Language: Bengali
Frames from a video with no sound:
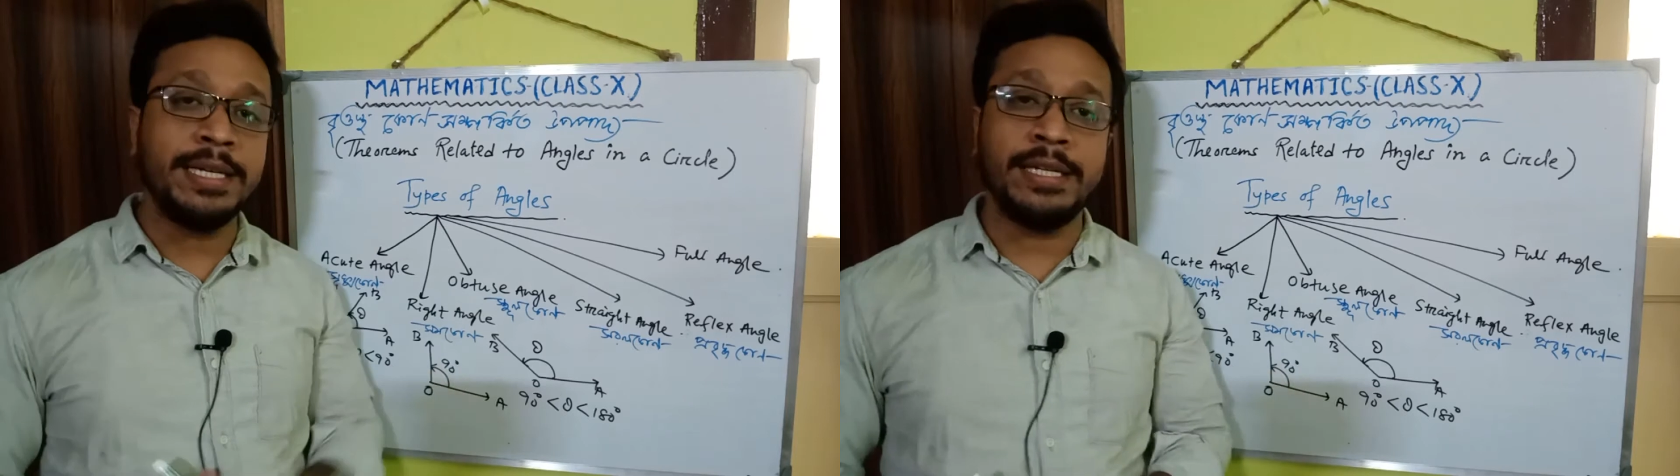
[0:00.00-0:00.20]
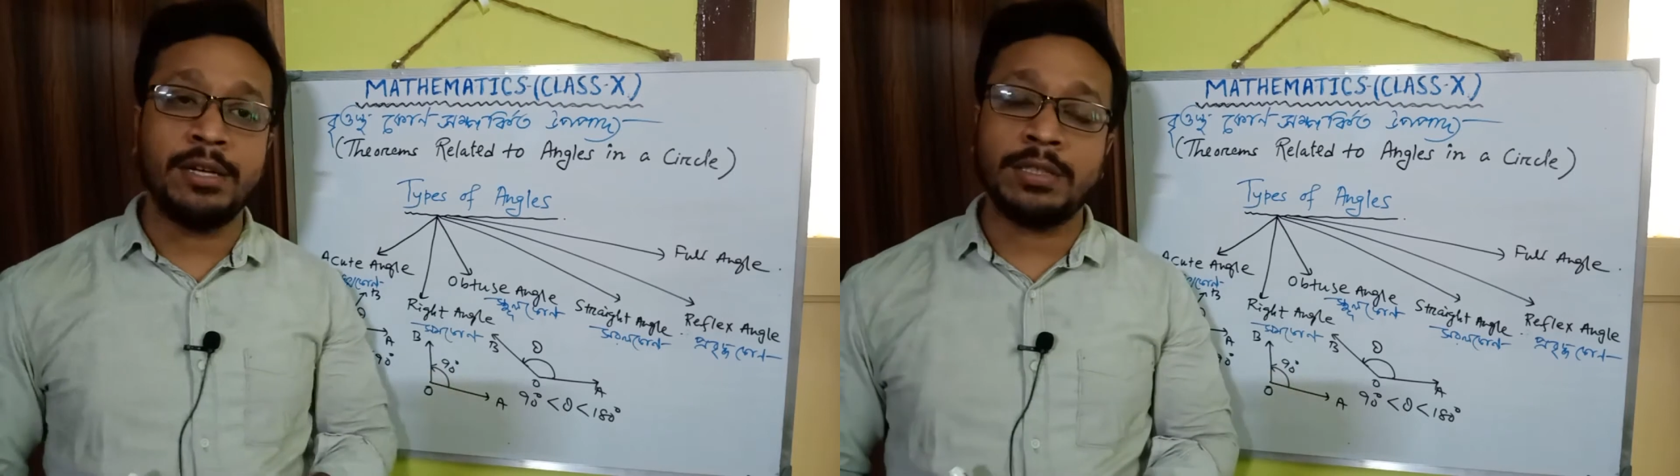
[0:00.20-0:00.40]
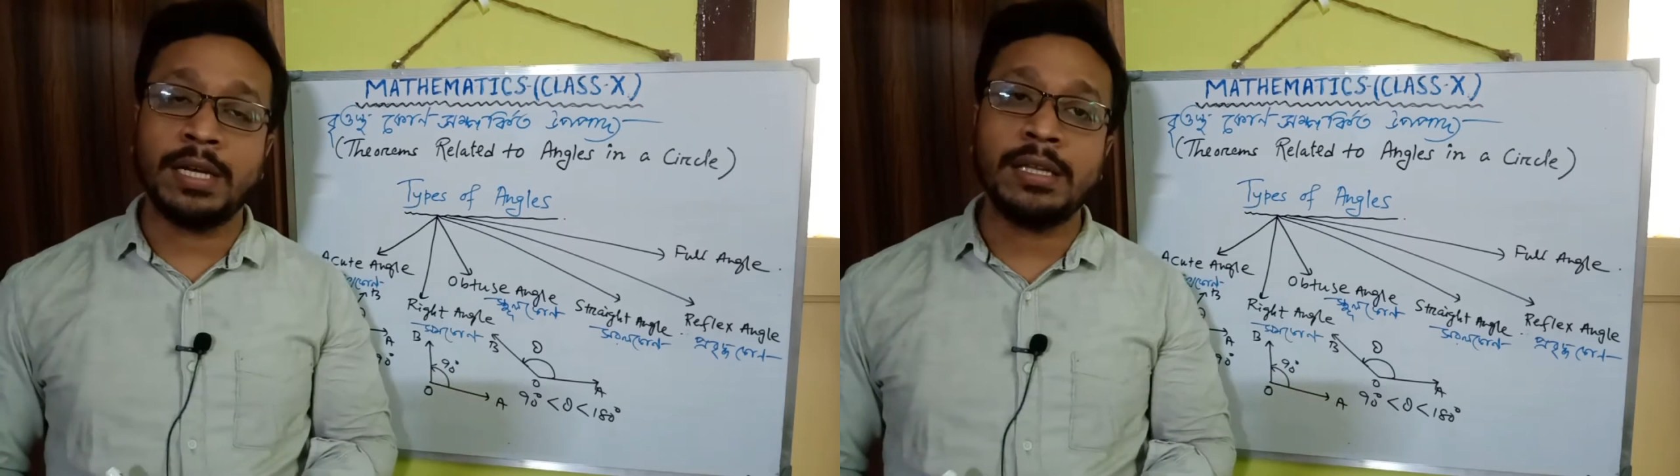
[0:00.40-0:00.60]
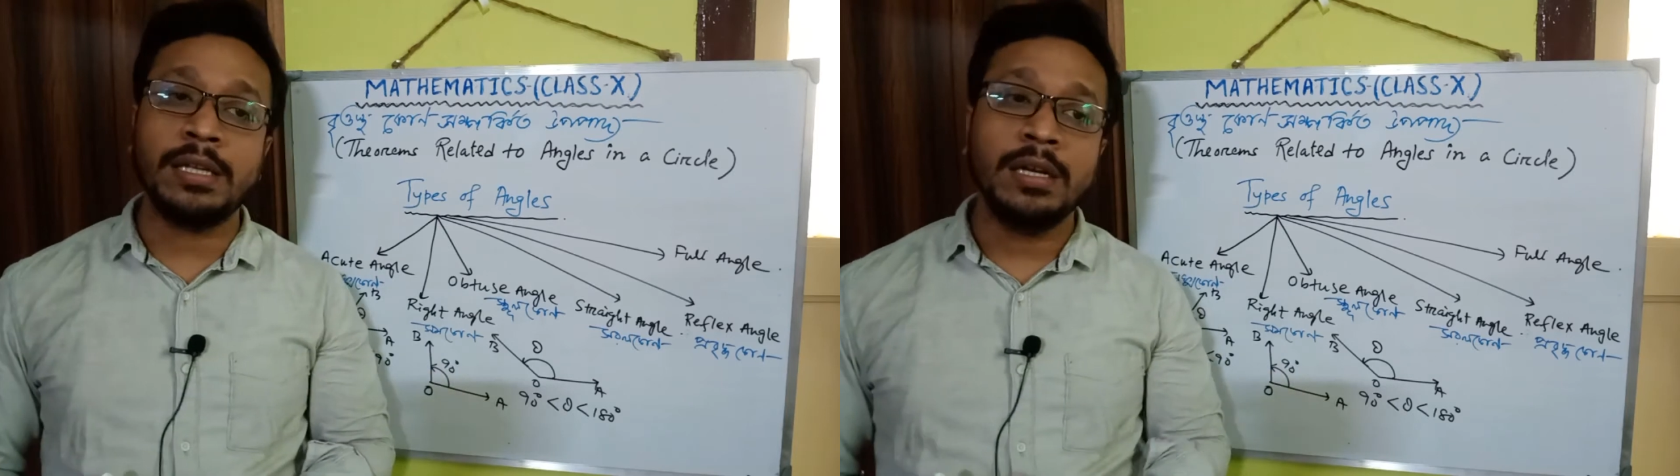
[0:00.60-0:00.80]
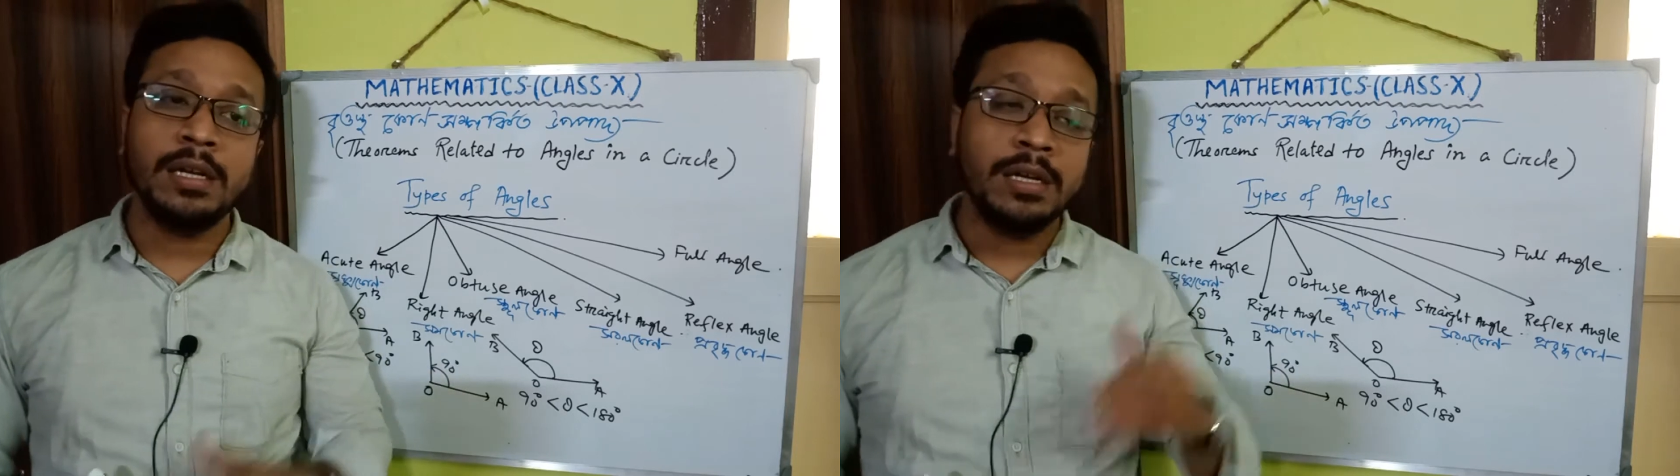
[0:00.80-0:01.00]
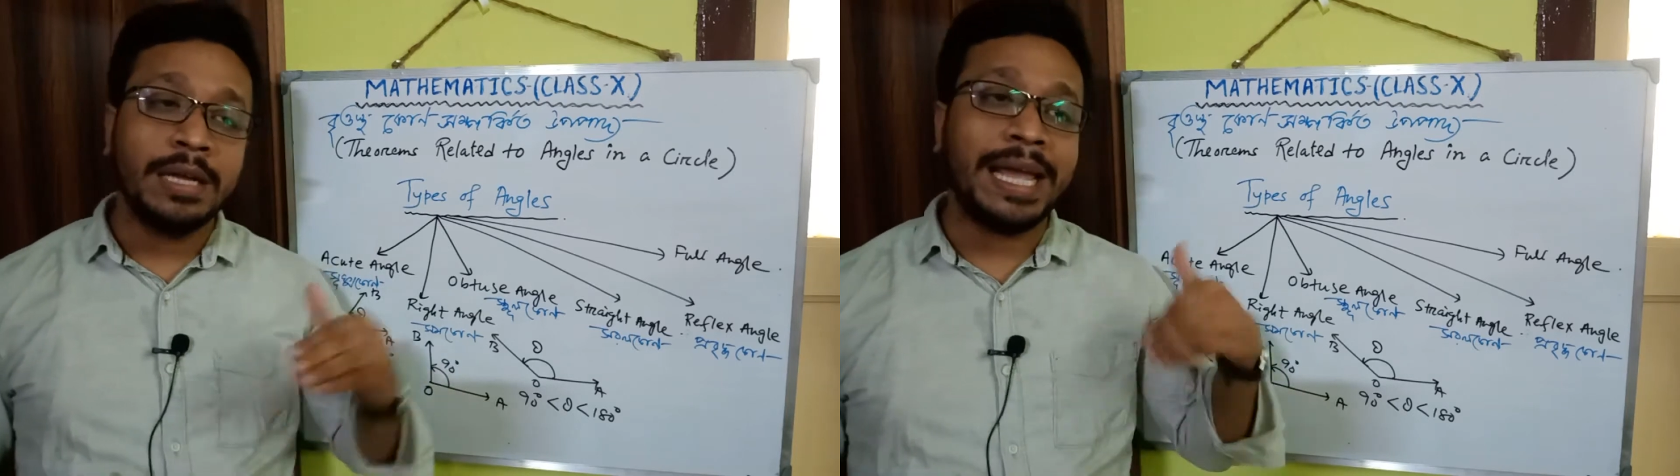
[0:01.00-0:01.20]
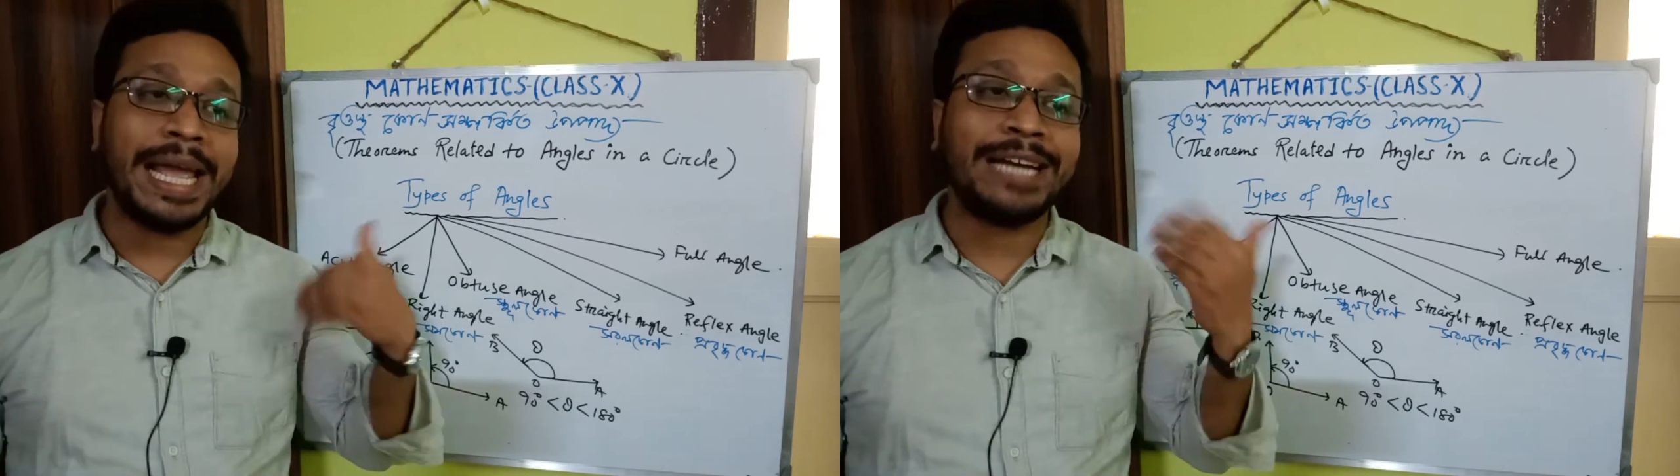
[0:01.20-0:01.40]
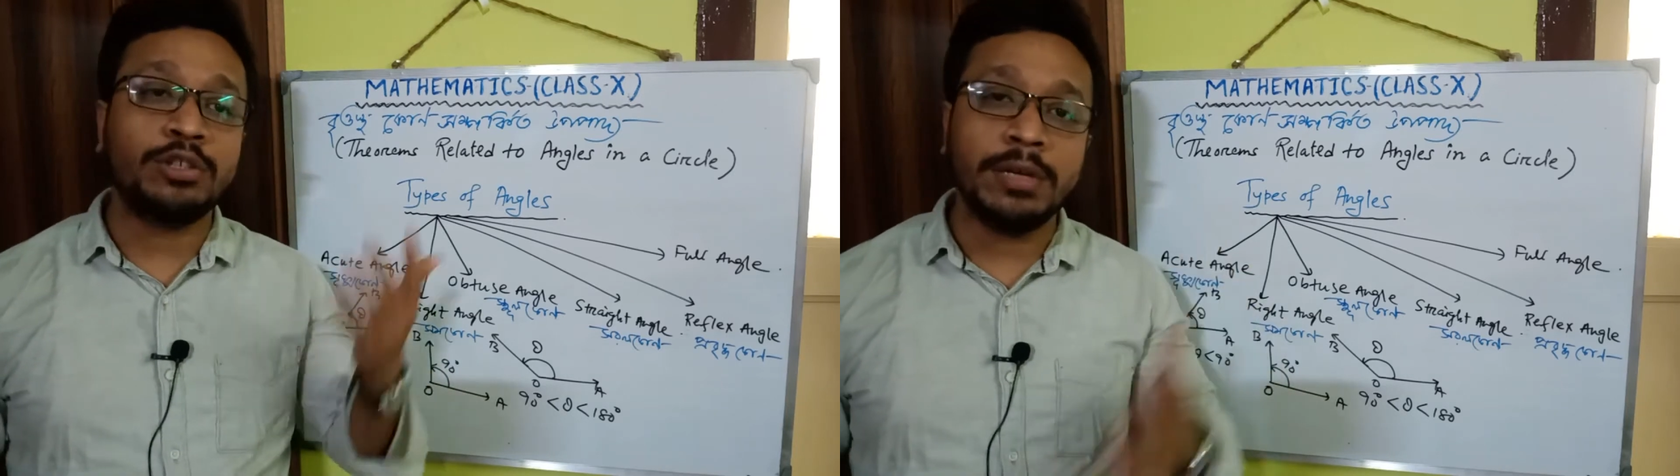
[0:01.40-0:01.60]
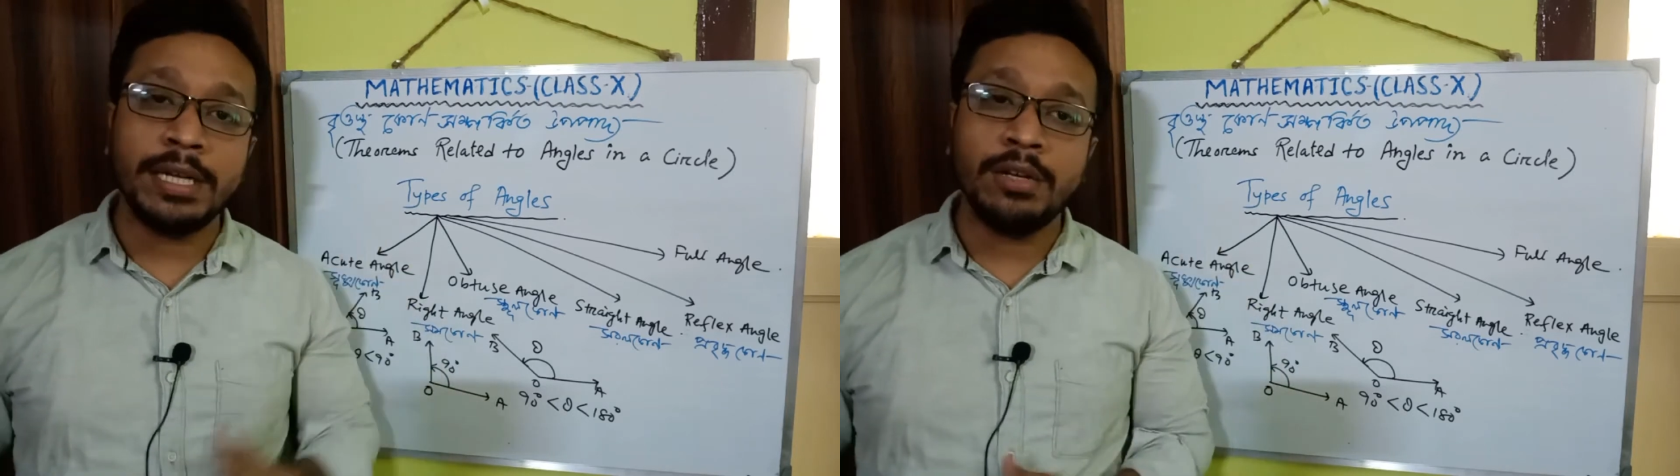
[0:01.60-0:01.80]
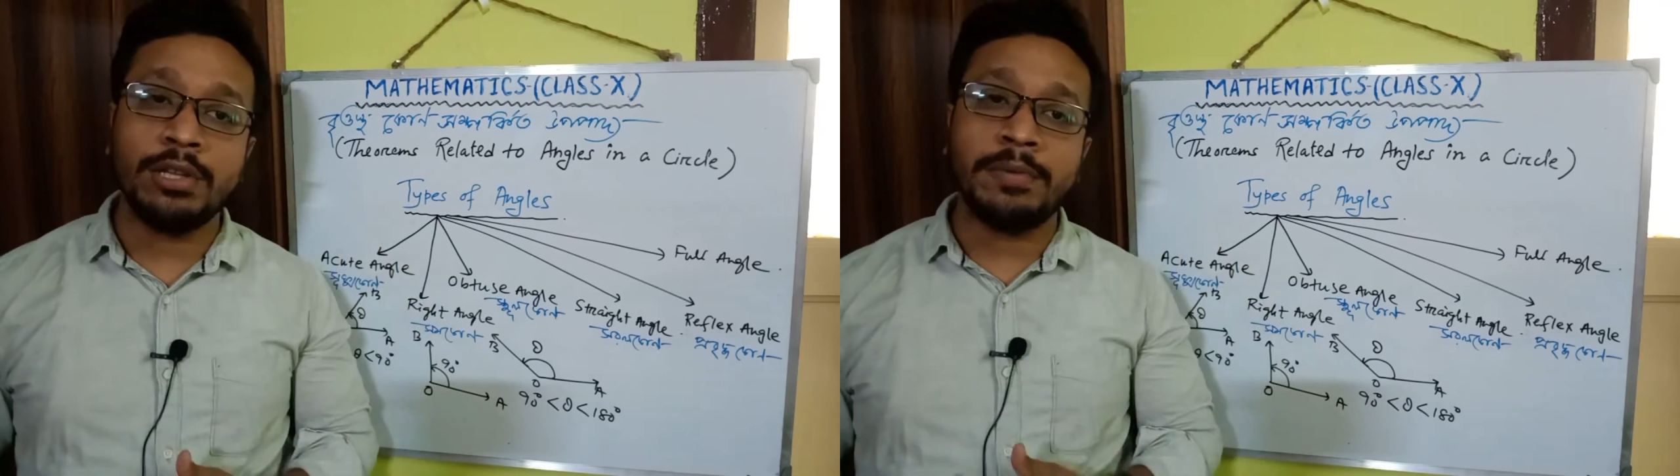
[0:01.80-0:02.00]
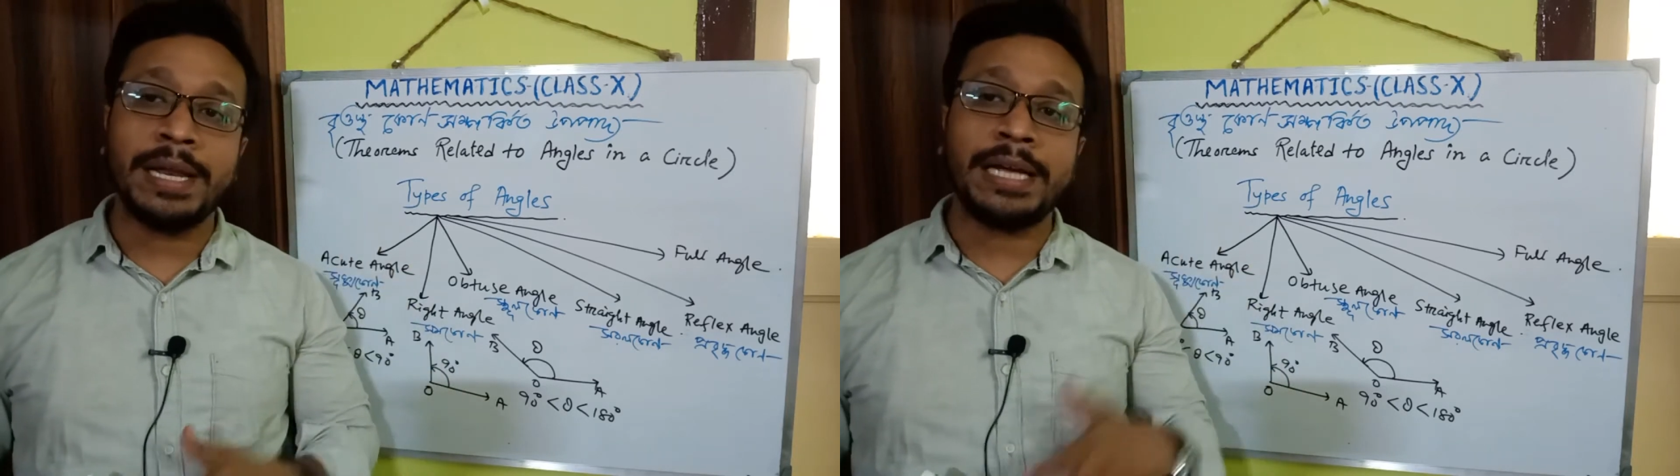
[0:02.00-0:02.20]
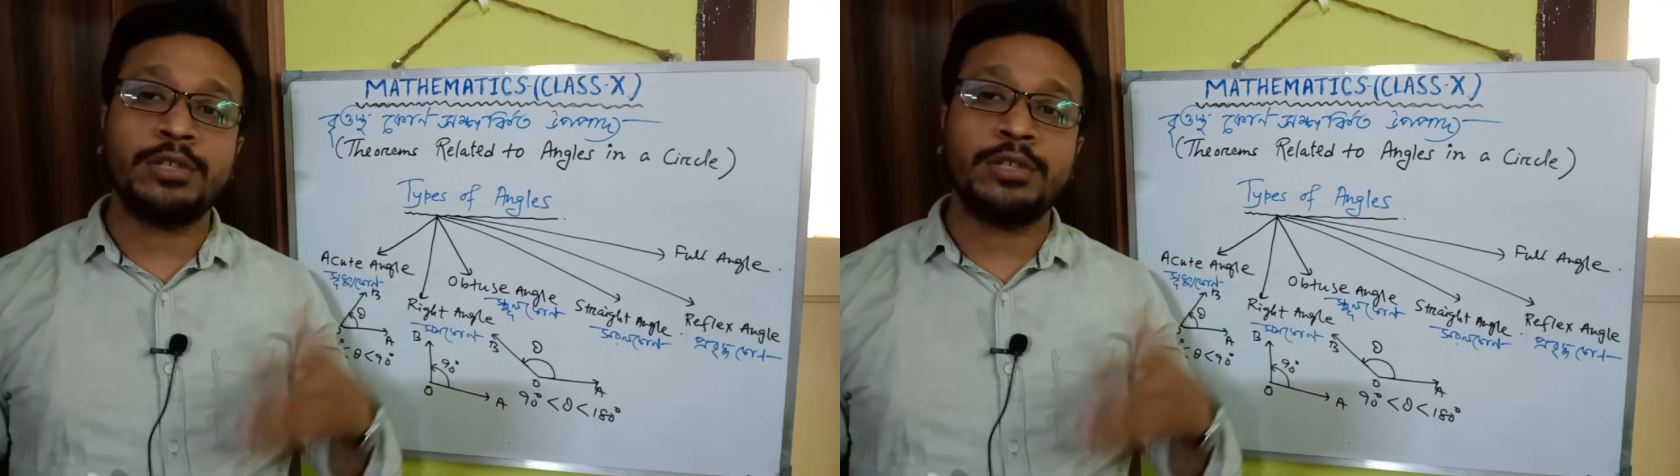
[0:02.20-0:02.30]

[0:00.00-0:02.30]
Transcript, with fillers: ডিগ্রি অর্থাৎ একশো ডিগ্রি হতে পারে